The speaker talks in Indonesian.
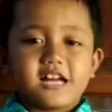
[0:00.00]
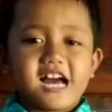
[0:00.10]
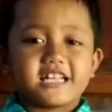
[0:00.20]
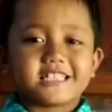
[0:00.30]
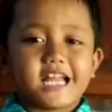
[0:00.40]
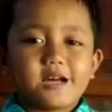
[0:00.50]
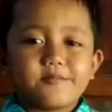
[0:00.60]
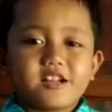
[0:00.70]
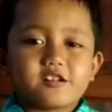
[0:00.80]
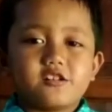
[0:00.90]

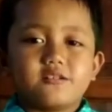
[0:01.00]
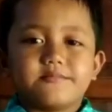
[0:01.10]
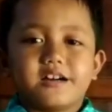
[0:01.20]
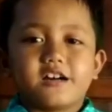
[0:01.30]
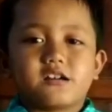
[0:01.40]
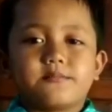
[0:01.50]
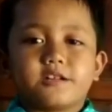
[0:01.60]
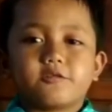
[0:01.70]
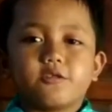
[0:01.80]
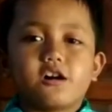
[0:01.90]
Assalamualaikum
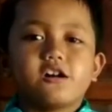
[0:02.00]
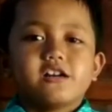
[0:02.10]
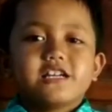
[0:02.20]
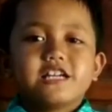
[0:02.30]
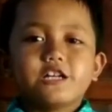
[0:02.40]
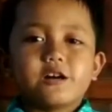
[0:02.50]
warahmatullahi